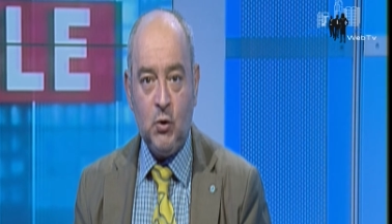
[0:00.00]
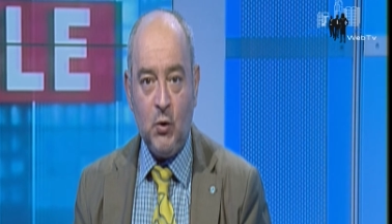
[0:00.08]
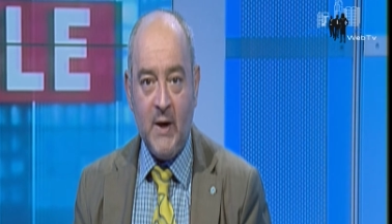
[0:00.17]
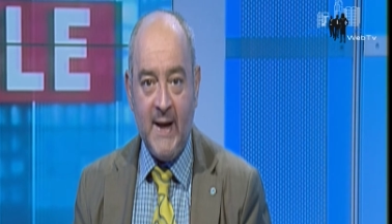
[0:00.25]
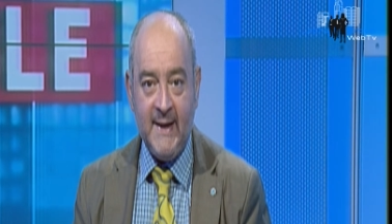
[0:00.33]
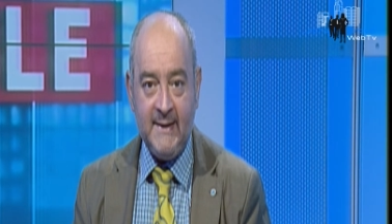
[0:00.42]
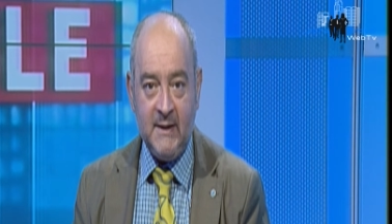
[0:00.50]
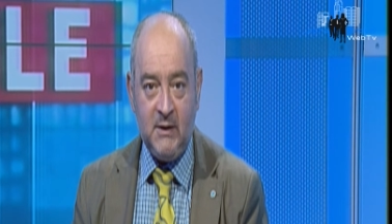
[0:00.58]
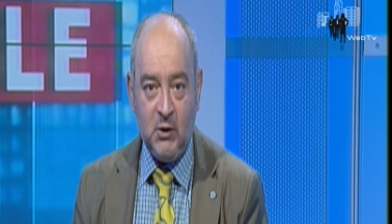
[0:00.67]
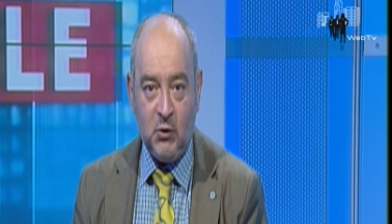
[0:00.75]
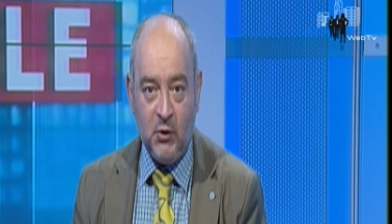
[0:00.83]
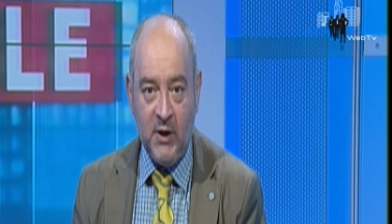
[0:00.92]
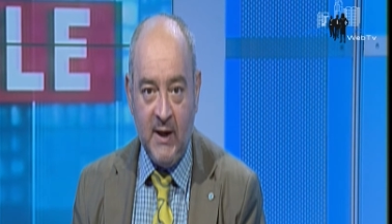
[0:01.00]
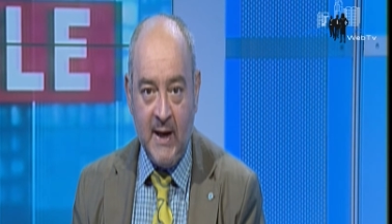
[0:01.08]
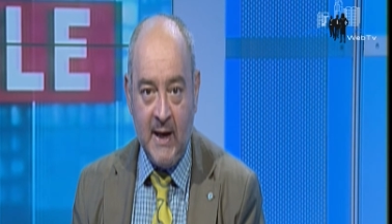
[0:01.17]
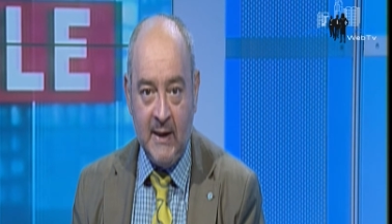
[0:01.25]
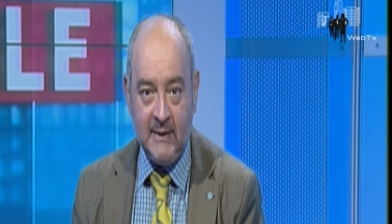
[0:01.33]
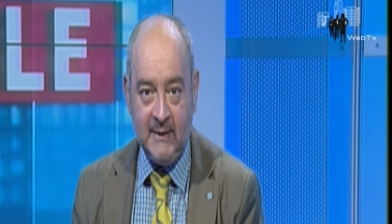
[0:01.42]
Cultura ed
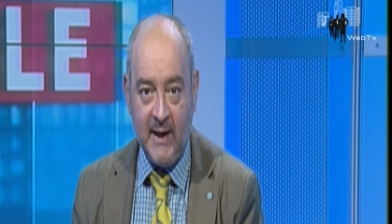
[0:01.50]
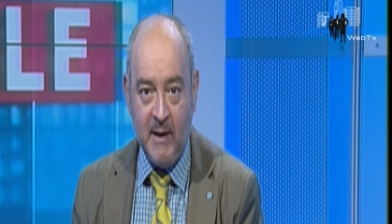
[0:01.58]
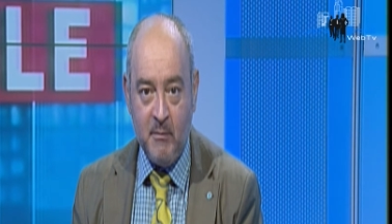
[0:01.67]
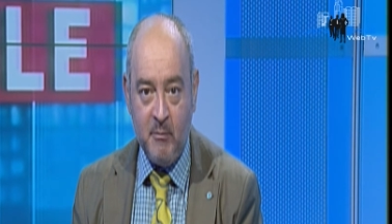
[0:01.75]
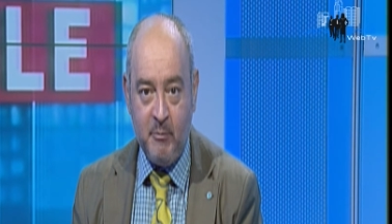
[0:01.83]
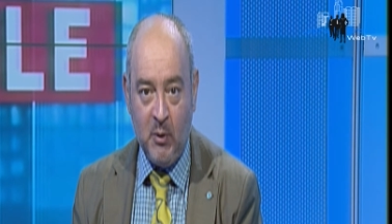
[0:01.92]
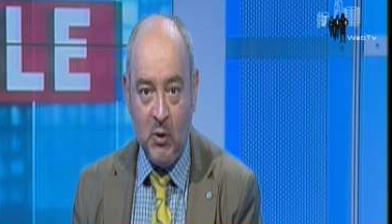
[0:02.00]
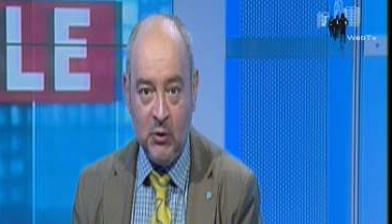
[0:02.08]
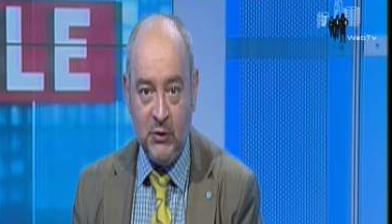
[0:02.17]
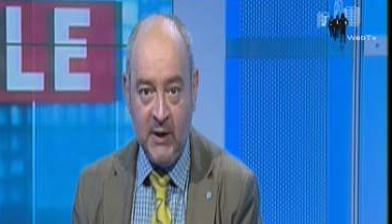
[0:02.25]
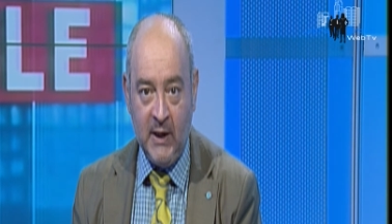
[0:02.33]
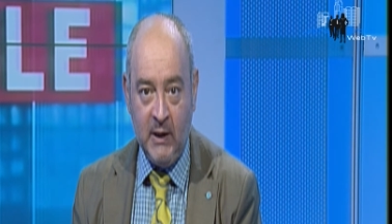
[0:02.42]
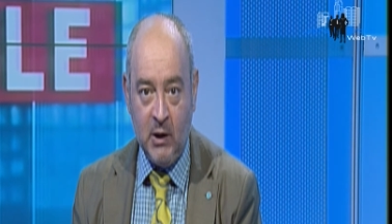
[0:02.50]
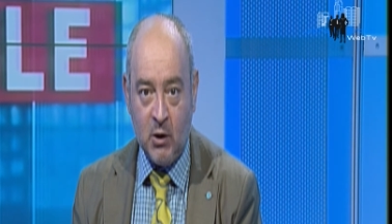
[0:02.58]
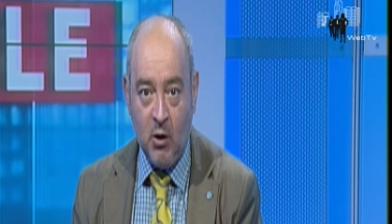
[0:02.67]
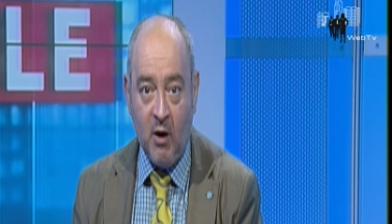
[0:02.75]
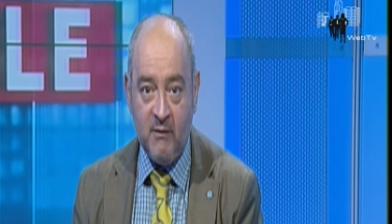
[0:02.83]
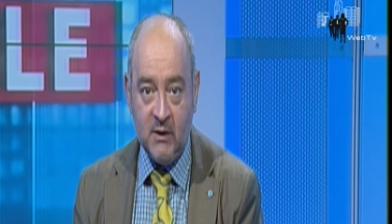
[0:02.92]
editoria al tempo del
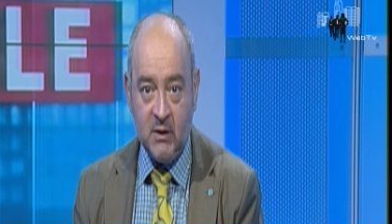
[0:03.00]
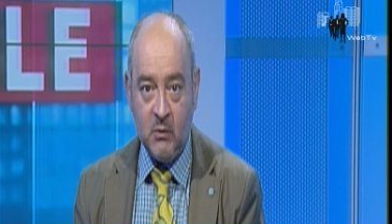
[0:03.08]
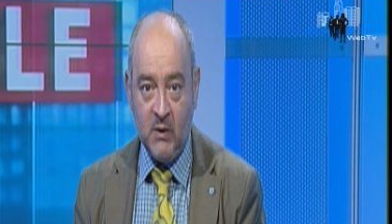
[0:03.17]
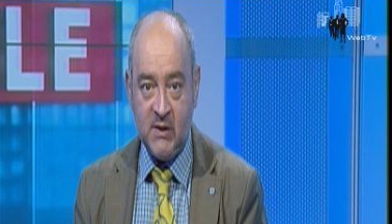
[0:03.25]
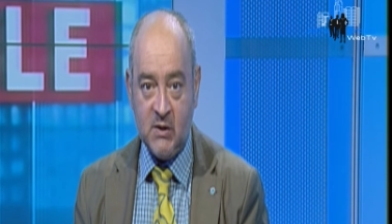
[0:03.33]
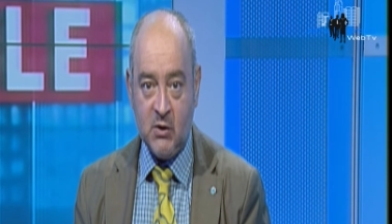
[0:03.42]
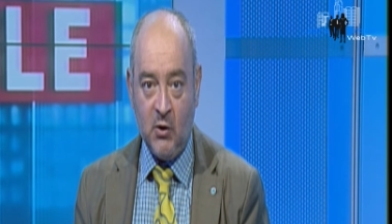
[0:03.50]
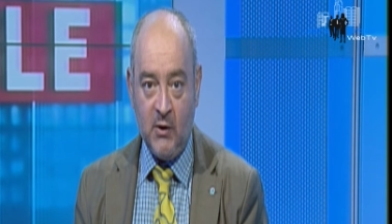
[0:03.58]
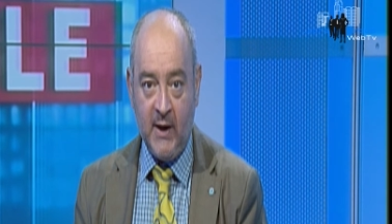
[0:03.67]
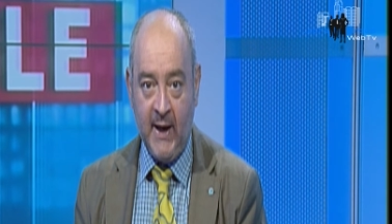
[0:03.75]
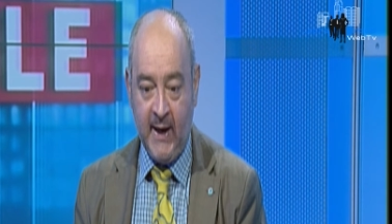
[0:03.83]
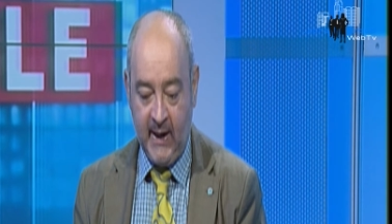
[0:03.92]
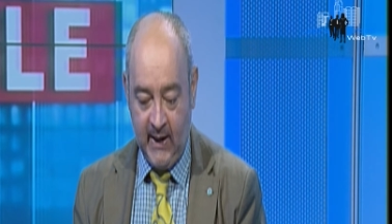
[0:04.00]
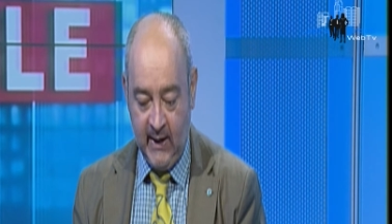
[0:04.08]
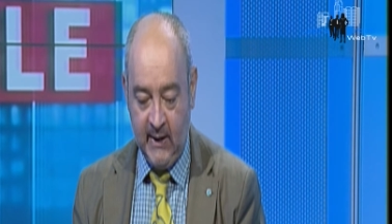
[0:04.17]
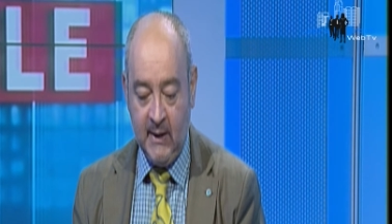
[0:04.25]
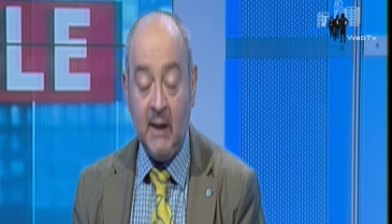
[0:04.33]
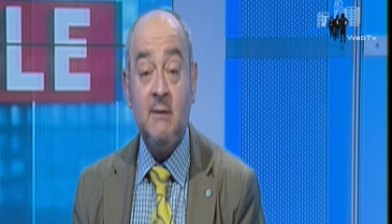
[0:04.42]
Covid, questo è
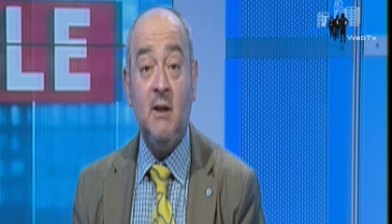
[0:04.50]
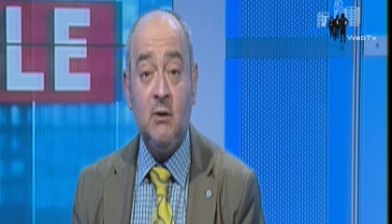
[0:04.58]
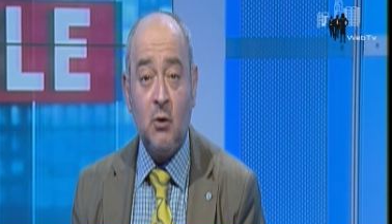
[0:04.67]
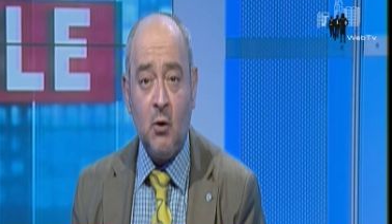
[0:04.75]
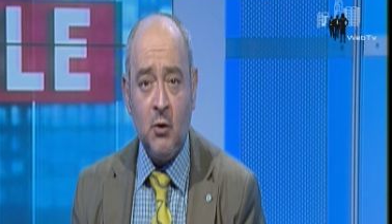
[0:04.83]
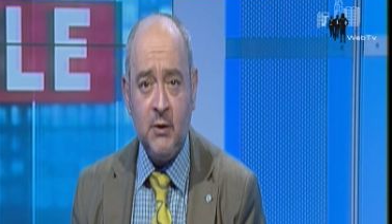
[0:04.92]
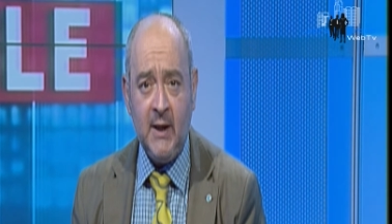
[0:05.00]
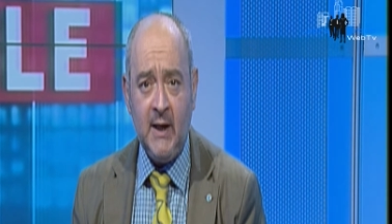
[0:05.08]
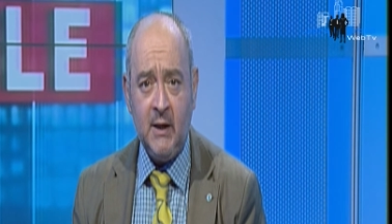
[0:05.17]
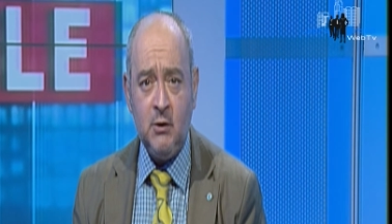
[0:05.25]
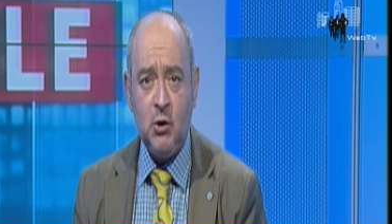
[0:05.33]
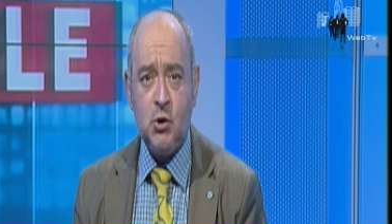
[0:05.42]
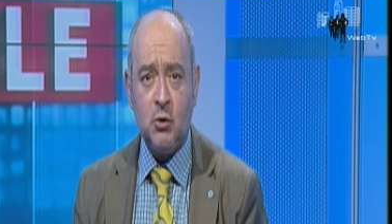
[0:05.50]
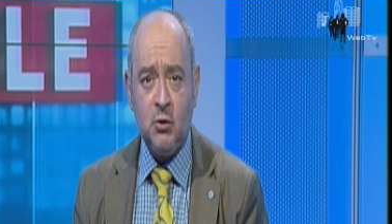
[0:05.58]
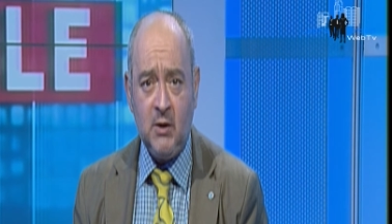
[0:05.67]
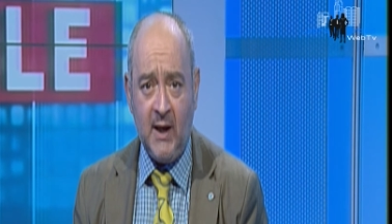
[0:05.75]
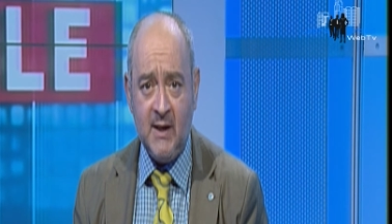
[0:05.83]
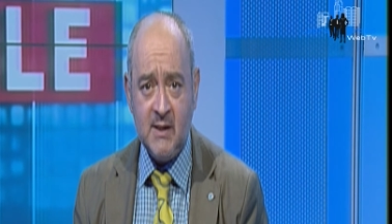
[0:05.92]
il titolo della
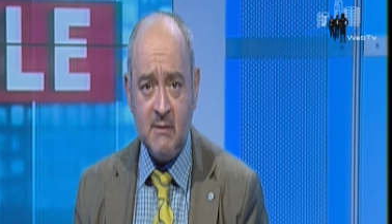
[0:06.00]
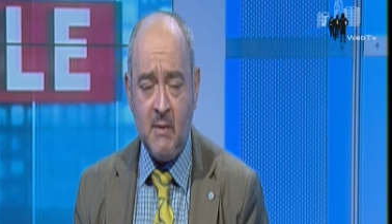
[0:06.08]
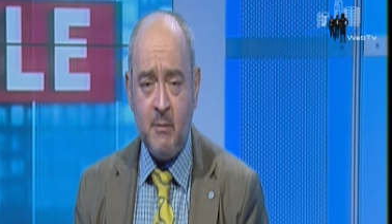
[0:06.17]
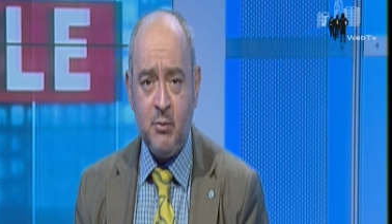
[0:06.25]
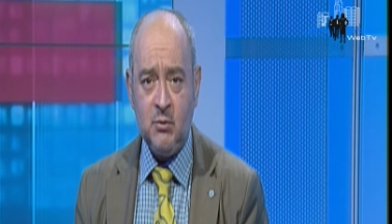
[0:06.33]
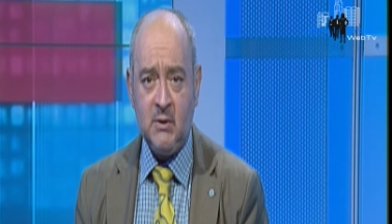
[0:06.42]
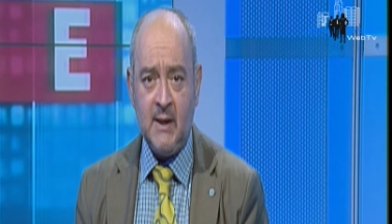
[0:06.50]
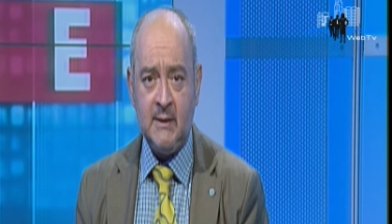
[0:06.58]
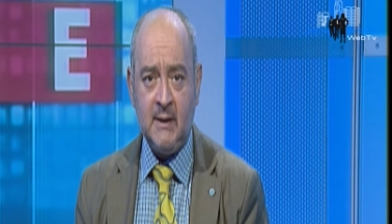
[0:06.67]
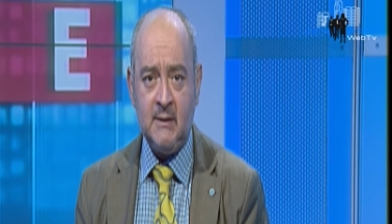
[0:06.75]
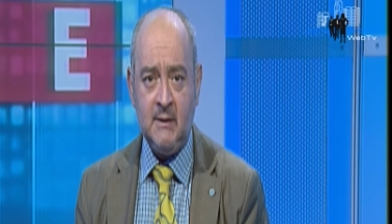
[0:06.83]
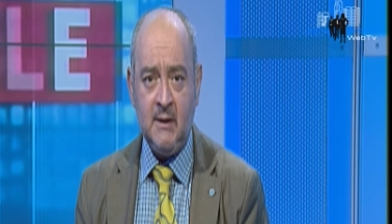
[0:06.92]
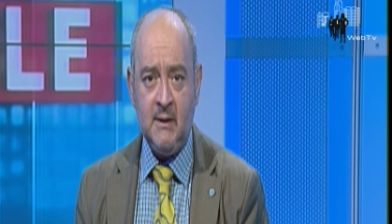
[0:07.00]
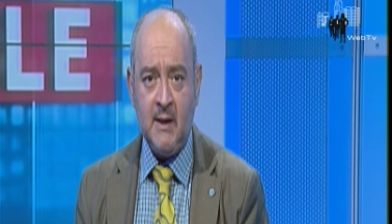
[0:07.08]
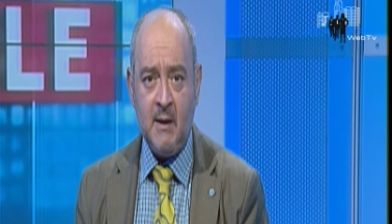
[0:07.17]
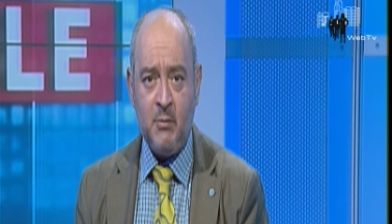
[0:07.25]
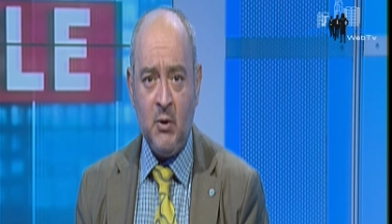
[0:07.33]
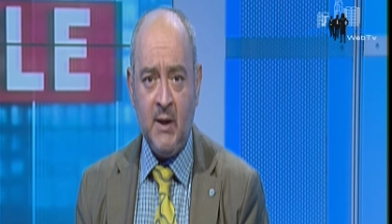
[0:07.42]
diciottesima puntata di
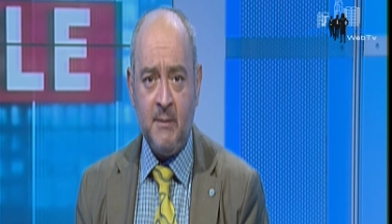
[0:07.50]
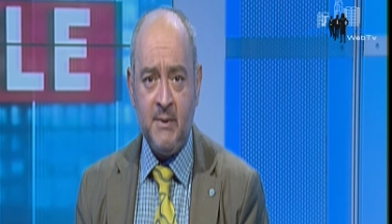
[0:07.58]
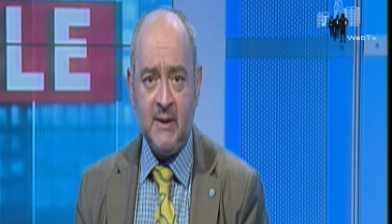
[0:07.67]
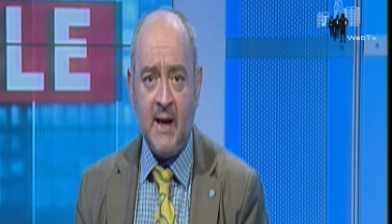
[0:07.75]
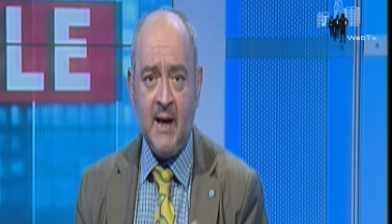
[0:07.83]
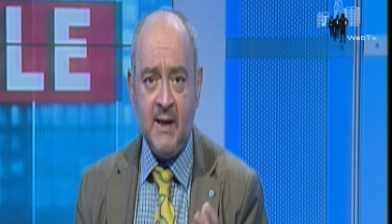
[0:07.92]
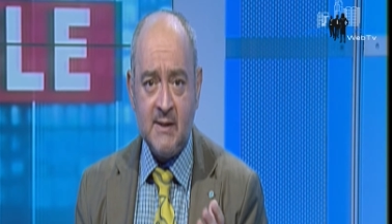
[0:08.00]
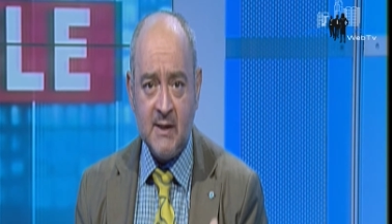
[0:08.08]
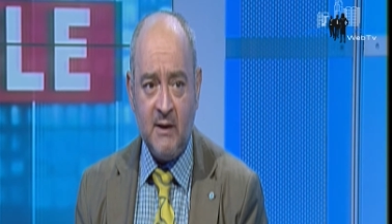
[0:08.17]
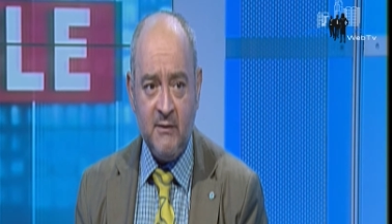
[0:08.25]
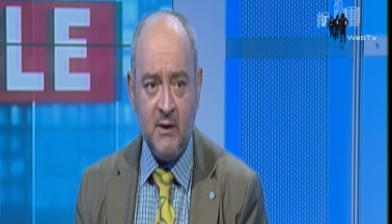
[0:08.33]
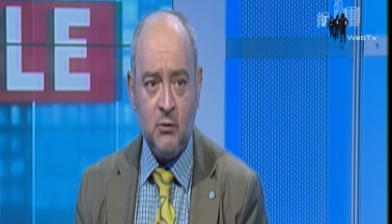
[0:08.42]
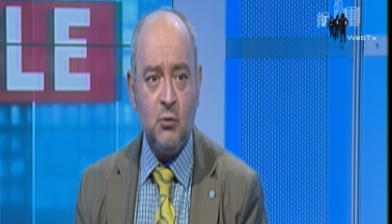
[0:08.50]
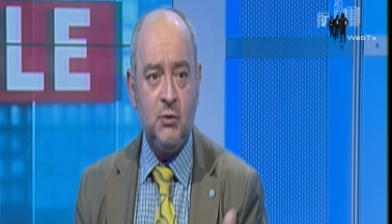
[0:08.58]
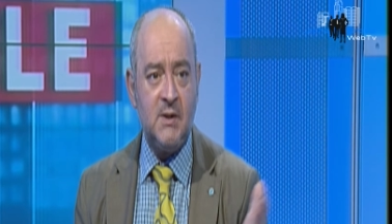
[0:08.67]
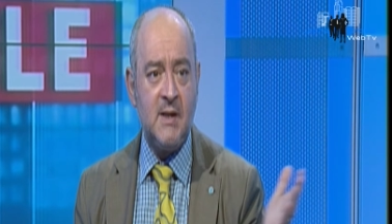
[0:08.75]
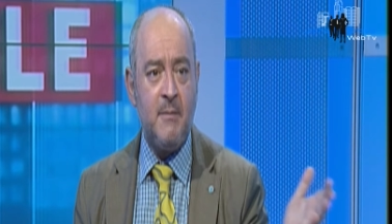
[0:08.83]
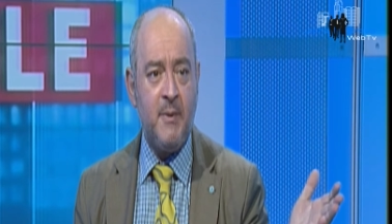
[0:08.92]
Napoli Capitale. Salve a
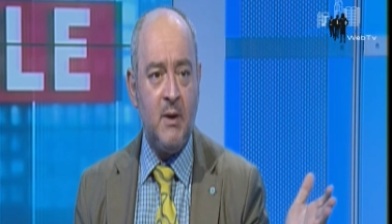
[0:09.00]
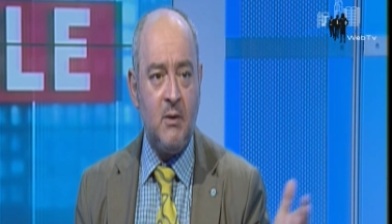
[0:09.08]
tutti, sempre in